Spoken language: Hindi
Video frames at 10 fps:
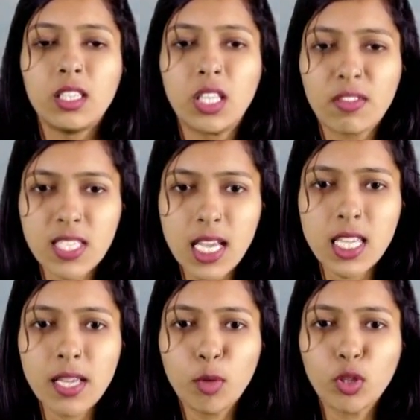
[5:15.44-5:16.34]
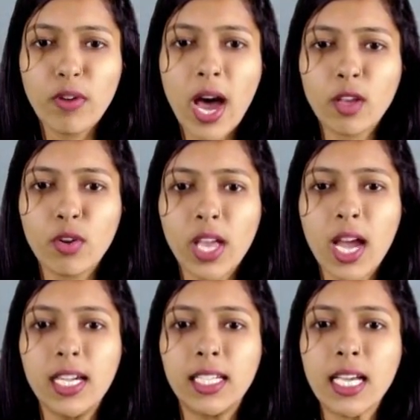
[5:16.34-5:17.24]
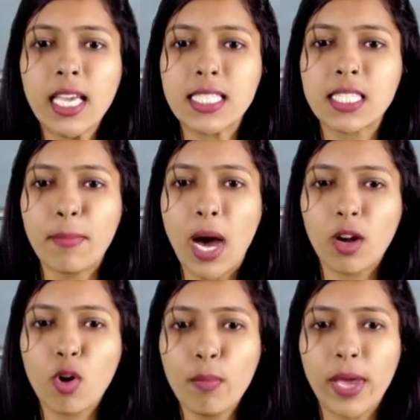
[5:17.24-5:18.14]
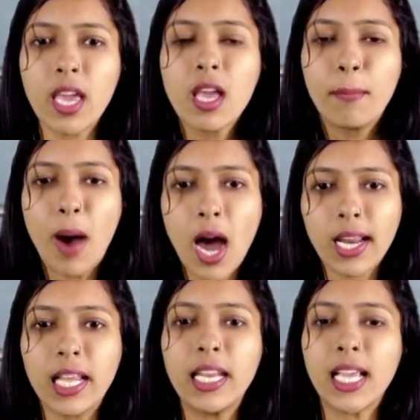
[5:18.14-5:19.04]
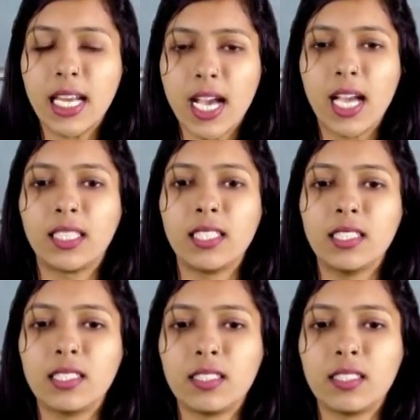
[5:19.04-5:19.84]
दिग्विजय सिंह बुधवार को यहाँ इंटक के समारोह में भाग लेने के लिए आए थे